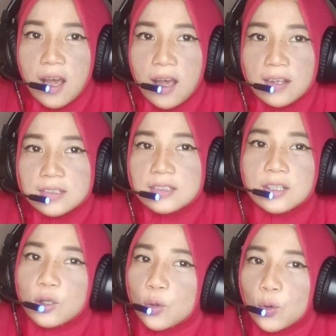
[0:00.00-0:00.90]
guys.
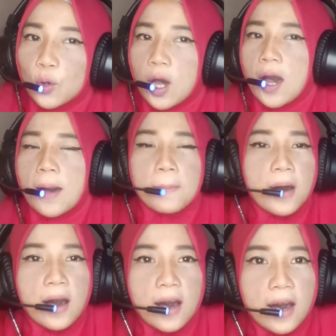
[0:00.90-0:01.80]
See you.
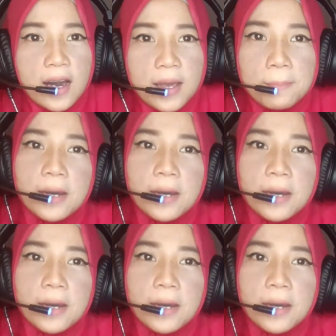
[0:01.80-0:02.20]
Bye.